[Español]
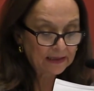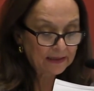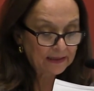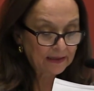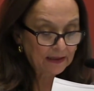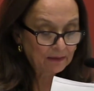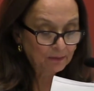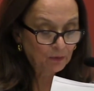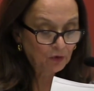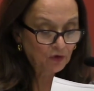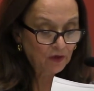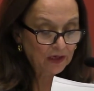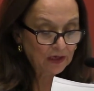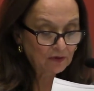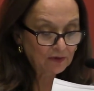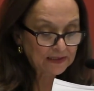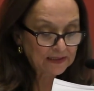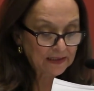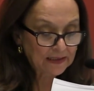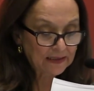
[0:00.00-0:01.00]
del
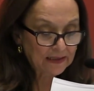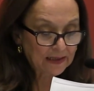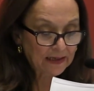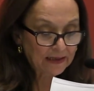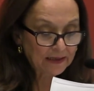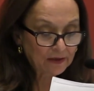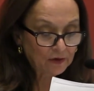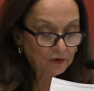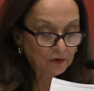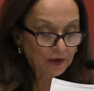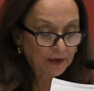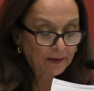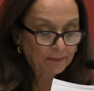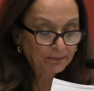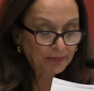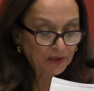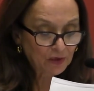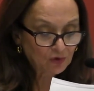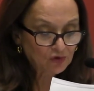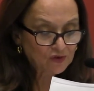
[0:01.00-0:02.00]
modelo hacendario,
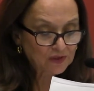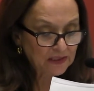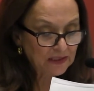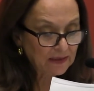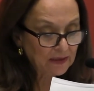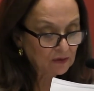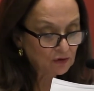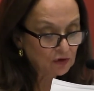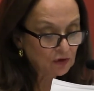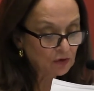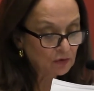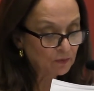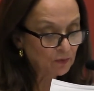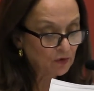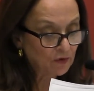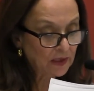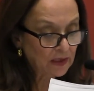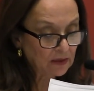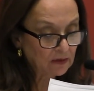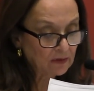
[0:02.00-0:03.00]
pero sí de otro
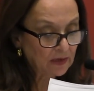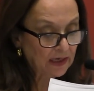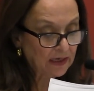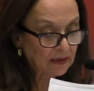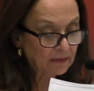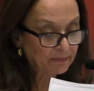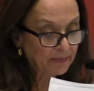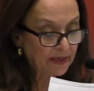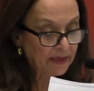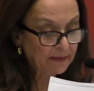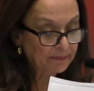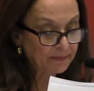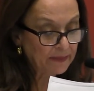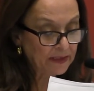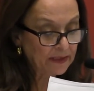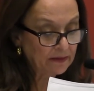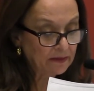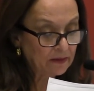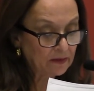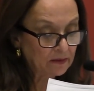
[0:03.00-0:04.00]
modelo de
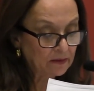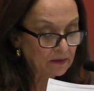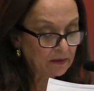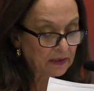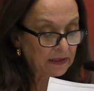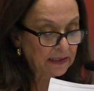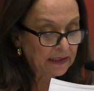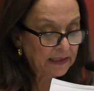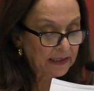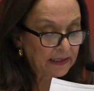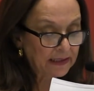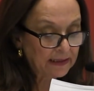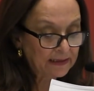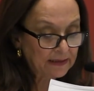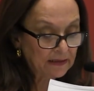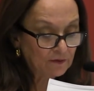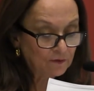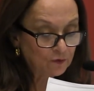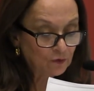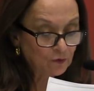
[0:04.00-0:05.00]
acaparamiento, el
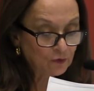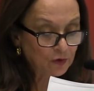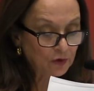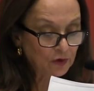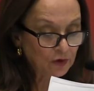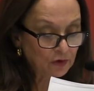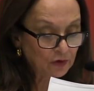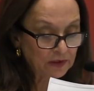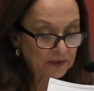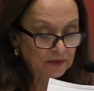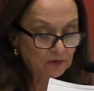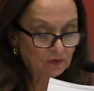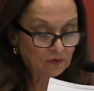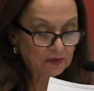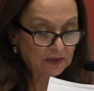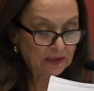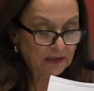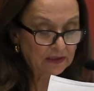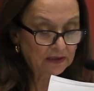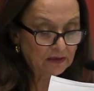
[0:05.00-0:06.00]
latifundio y
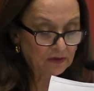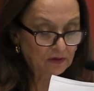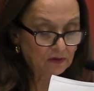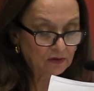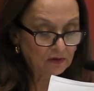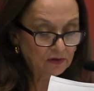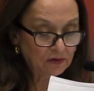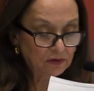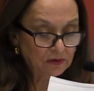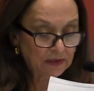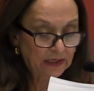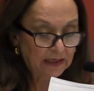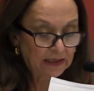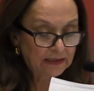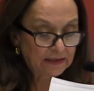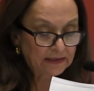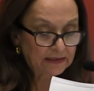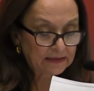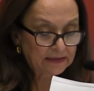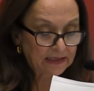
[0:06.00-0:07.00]
sus territorios,
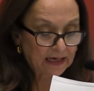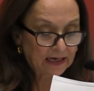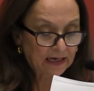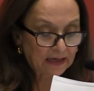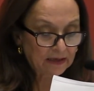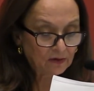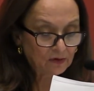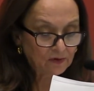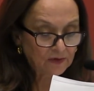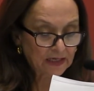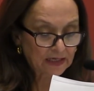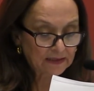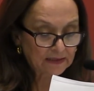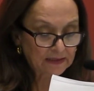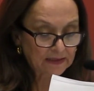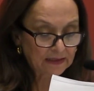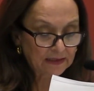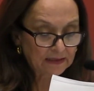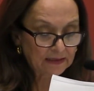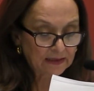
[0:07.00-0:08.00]
llagados de
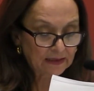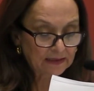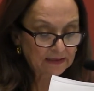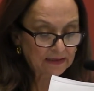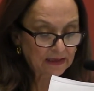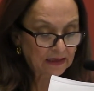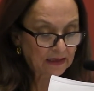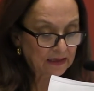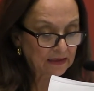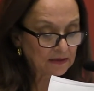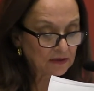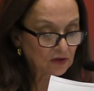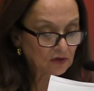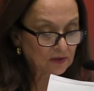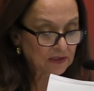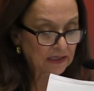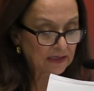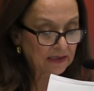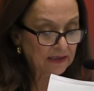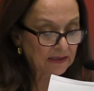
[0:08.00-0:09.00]
haciendas,
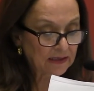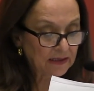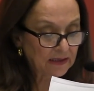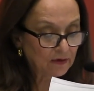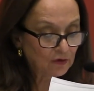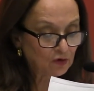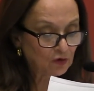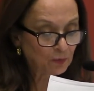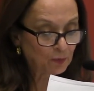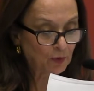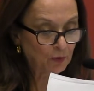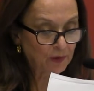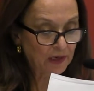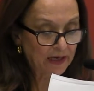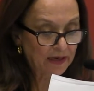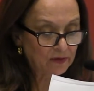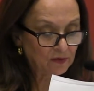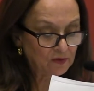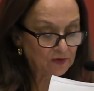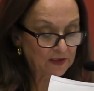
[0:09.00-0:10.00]
ranchos ganaderos,
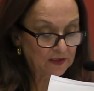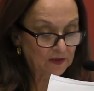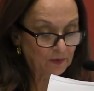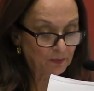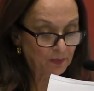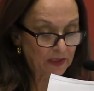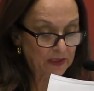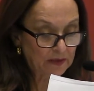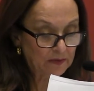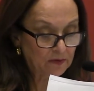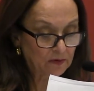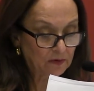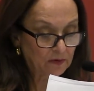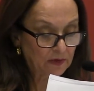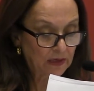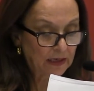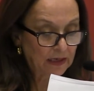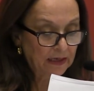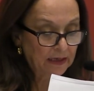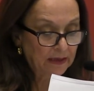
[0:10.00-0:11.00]
poblados
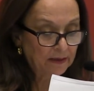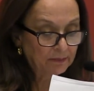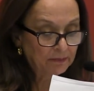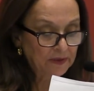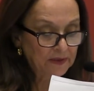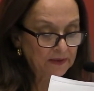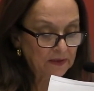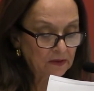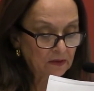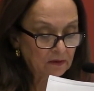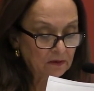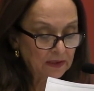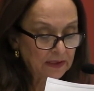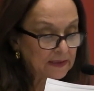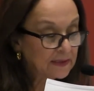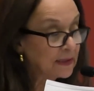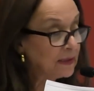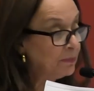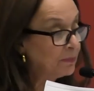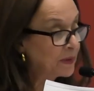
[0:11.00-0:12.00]
dispersos,
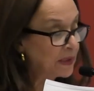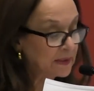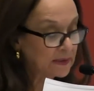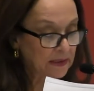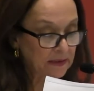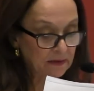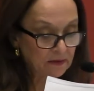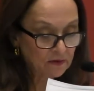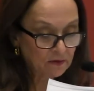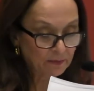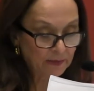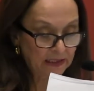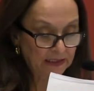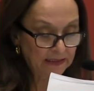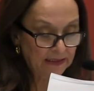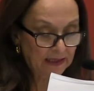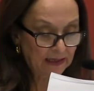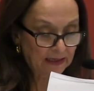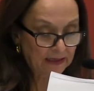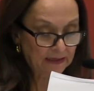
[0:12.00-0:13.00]
misiones y presidios
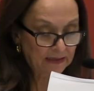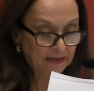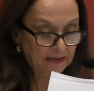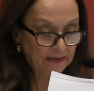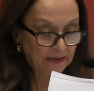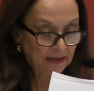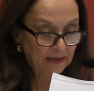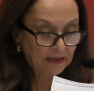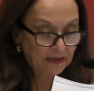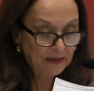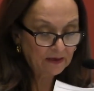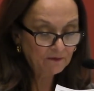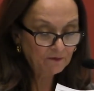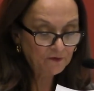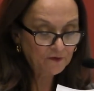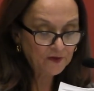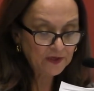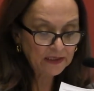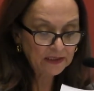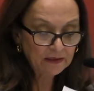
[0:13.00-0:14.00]
militares.
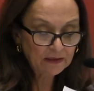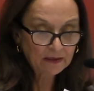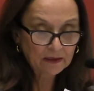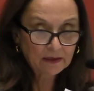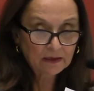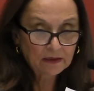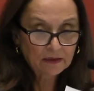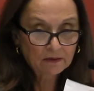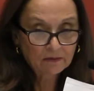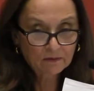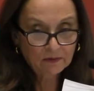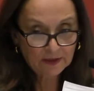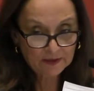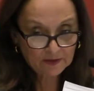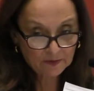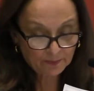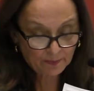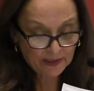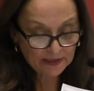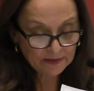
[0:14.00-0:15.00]
En fin, un
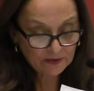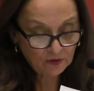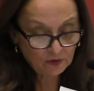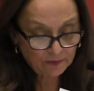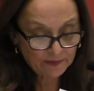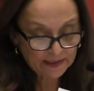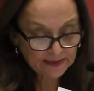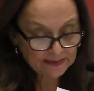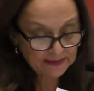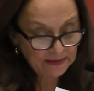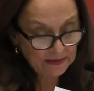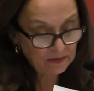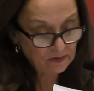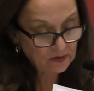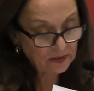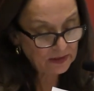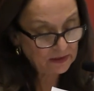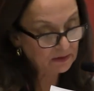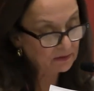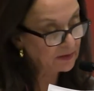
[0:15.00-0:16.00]
espacio vacío
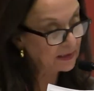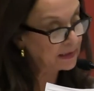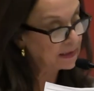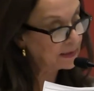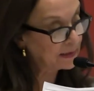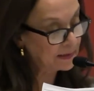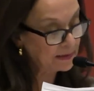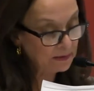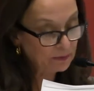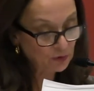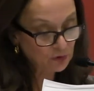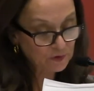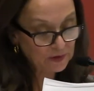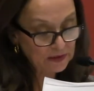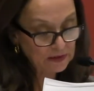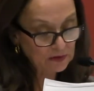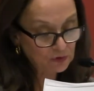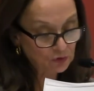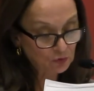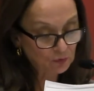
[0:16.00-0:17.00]
lleno de nativos
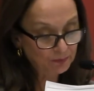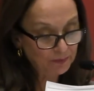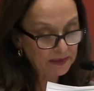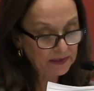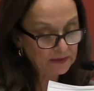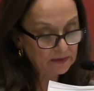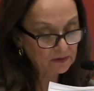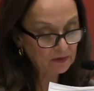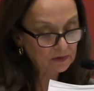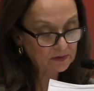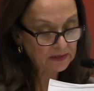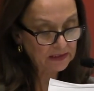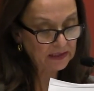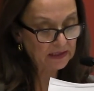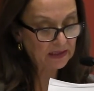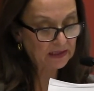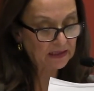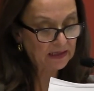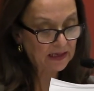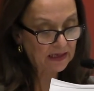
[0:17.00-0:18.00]
insumisos
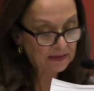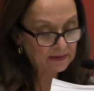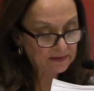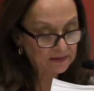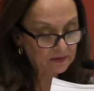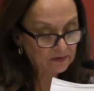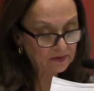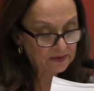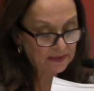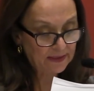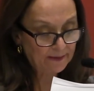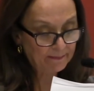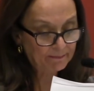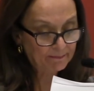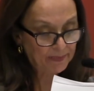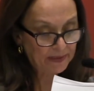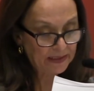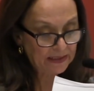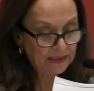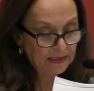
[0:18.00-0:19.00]
y reacios
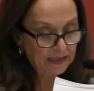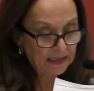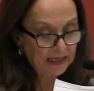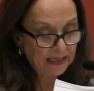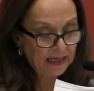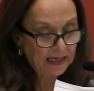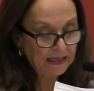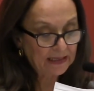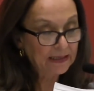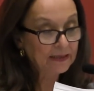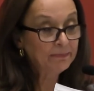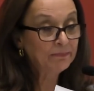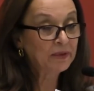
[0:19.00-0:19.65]
siempre a la